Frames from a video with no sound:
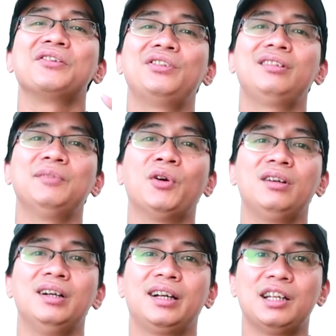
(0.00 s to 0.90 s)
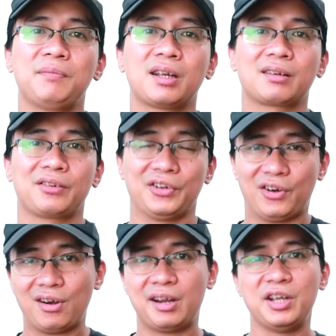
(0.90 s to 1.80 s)
điều thứ tư mọi người cần nên biết
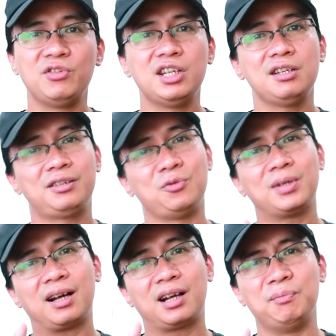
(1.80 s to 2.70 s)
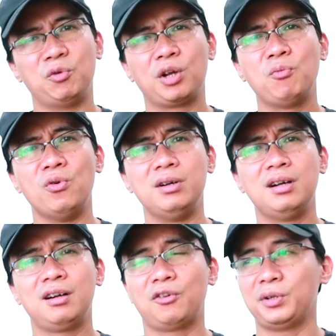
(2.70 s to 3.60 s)
đó là nếu như chúng ta cần một cái mùi
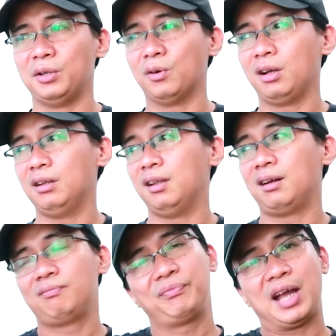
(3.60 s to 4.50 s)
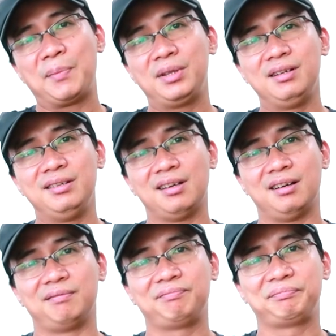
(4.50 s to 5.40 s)
hương có thể gọi là 24
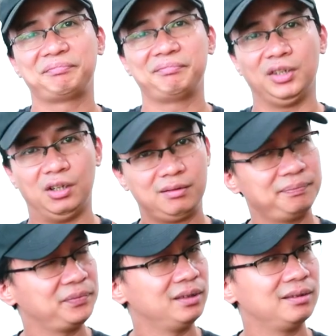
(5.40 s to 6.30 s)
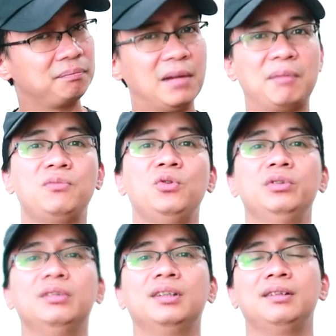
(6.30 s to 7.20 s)
giờ đó bám
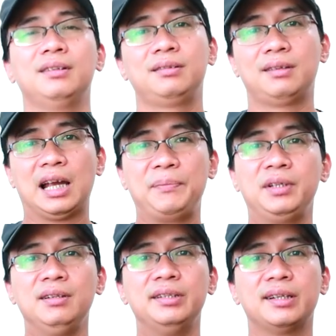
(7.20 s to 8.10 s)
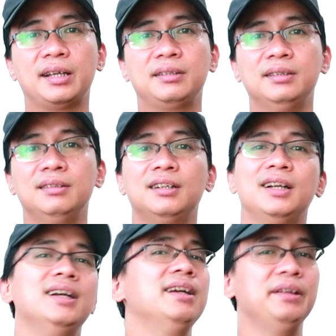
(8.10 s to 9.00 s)
mùi 24 trên 24
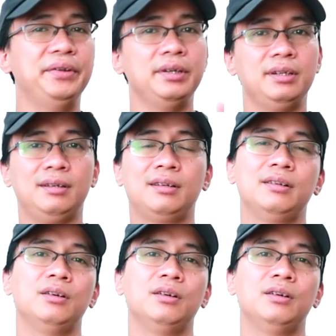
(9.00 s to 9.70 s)
thì